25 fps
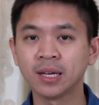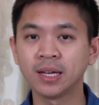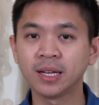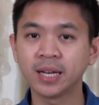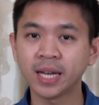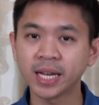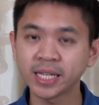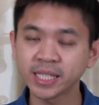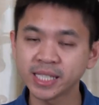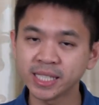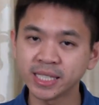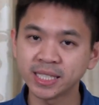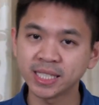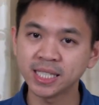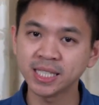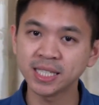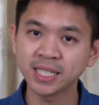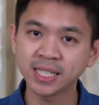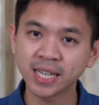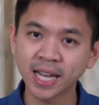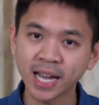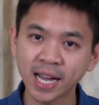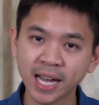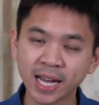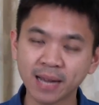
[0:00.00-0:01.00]
และสิ่งที่
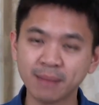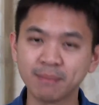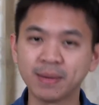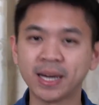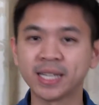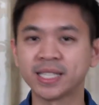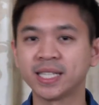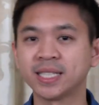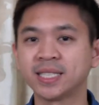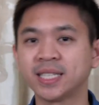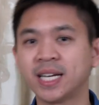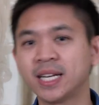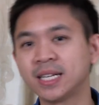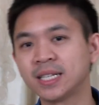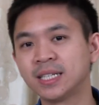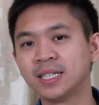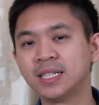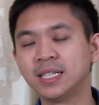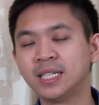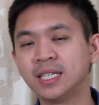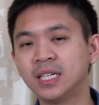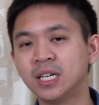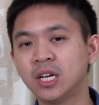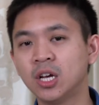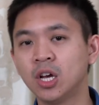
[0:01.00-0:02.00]
น่ามหัศจรรย์
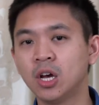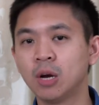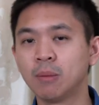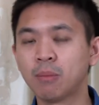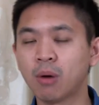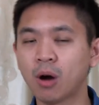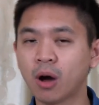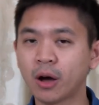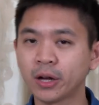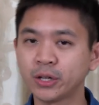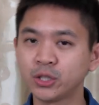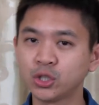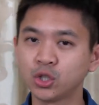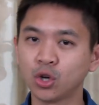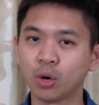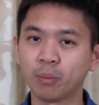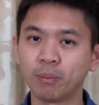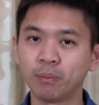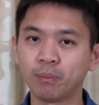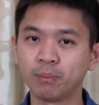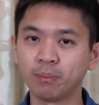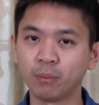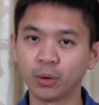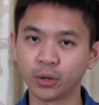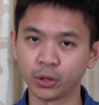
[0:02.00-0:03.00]
คือพอจบ
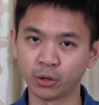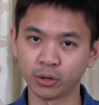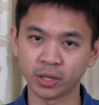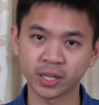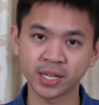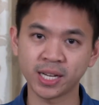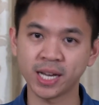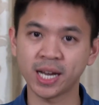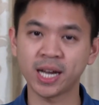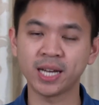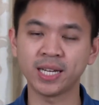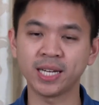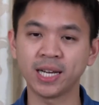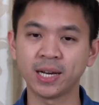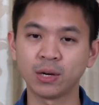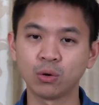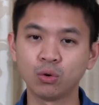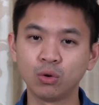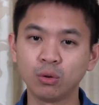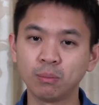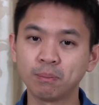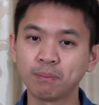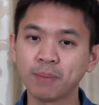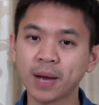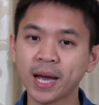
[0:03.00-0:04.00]
บทสนทนาเนี่ย
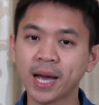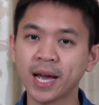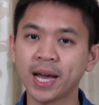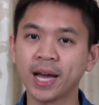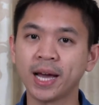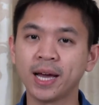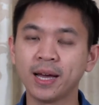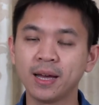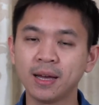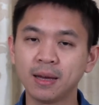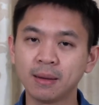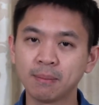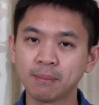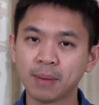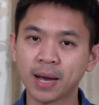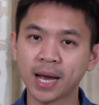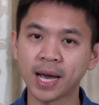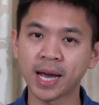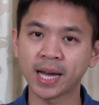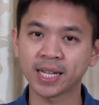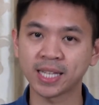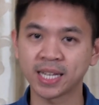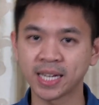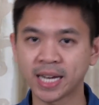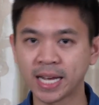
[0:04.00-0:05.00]
คุณป้า
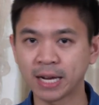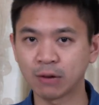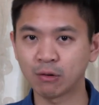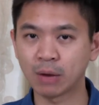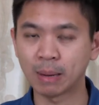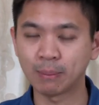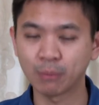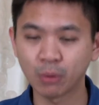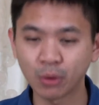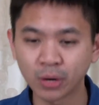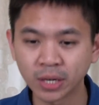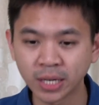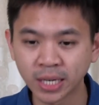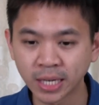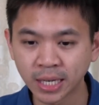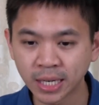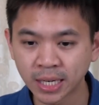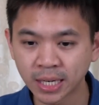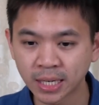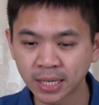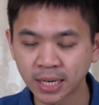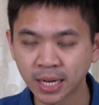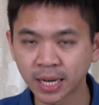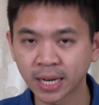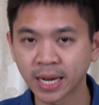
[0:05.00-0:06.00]
พาทนายความคนนี้
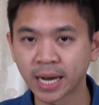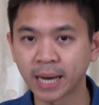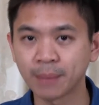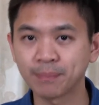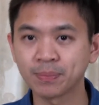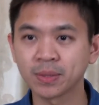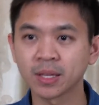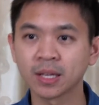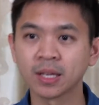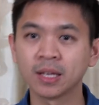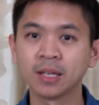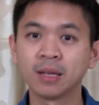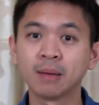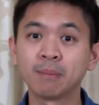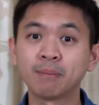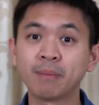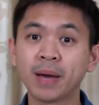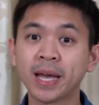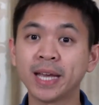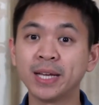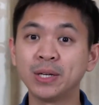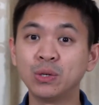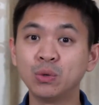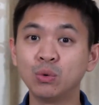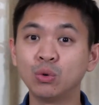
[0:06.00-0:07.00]
นะครับไป
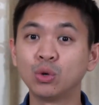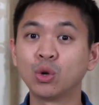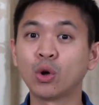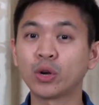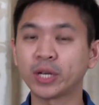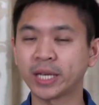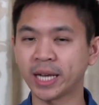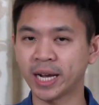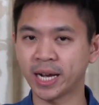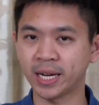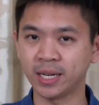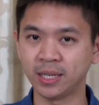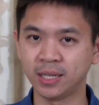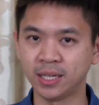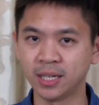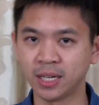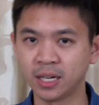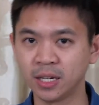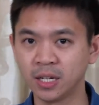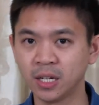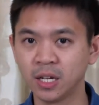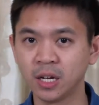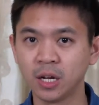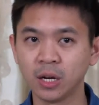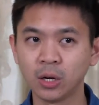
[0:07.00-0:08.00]
ดูรถคันหนึ่ง
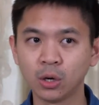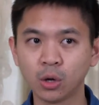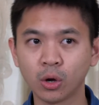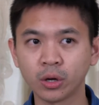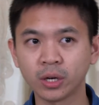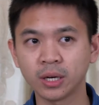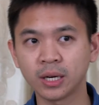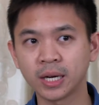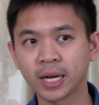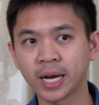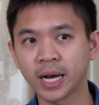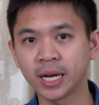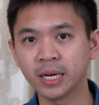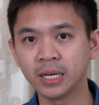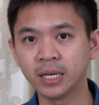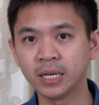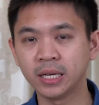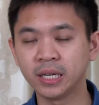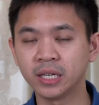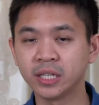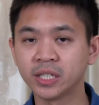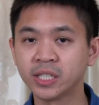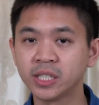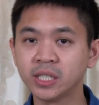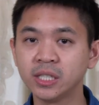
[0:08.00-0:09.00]
รถคันหนึ่
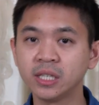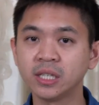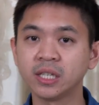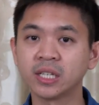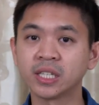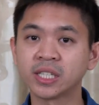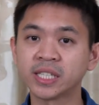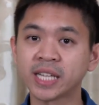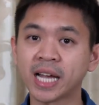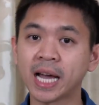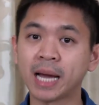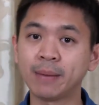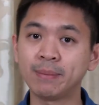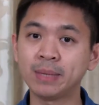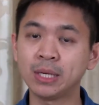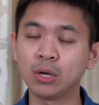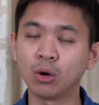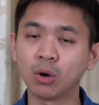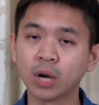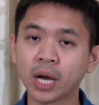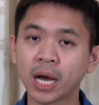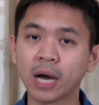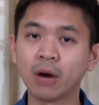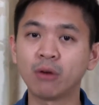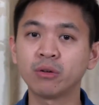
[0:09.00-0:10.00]
งซึ่งสามีข
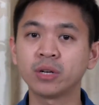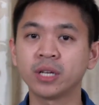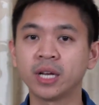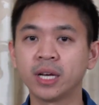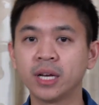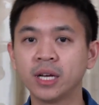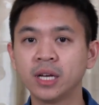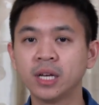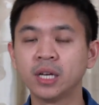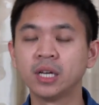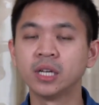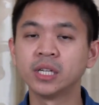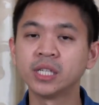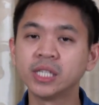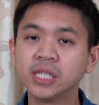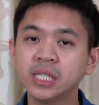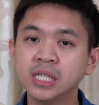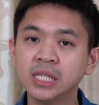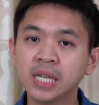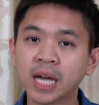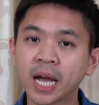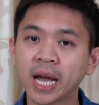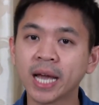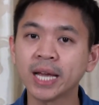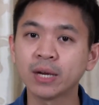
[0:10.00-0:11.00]
องเขาเนี่ยซื้อ
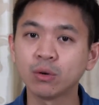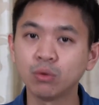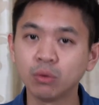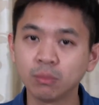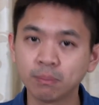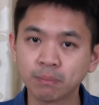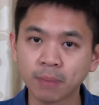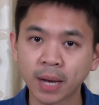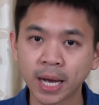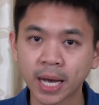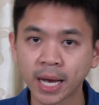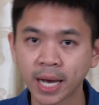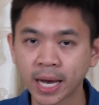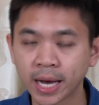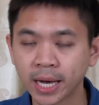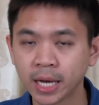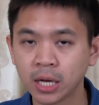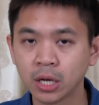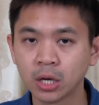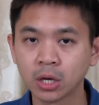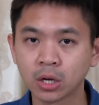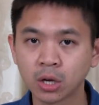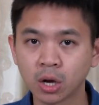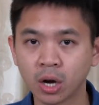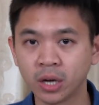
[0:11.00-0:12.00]
ให้คุณป้า
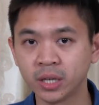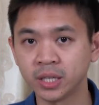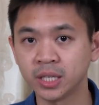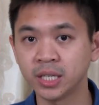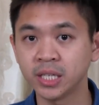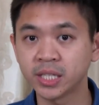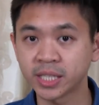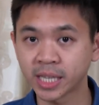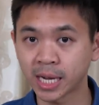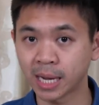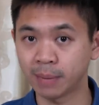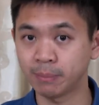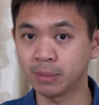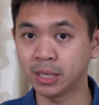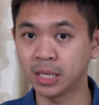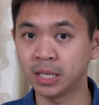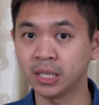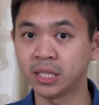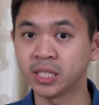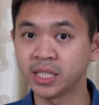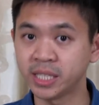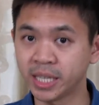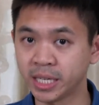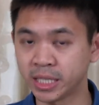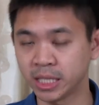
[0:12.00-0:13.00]
ก่อนที่สามี
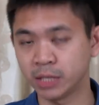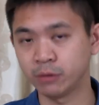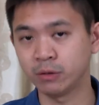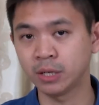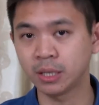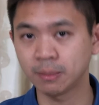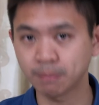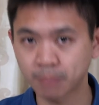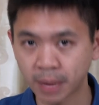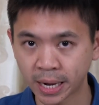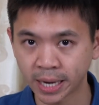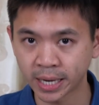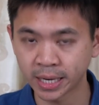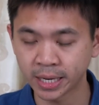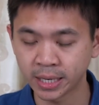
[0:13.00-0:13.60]
เสียชีวิตไป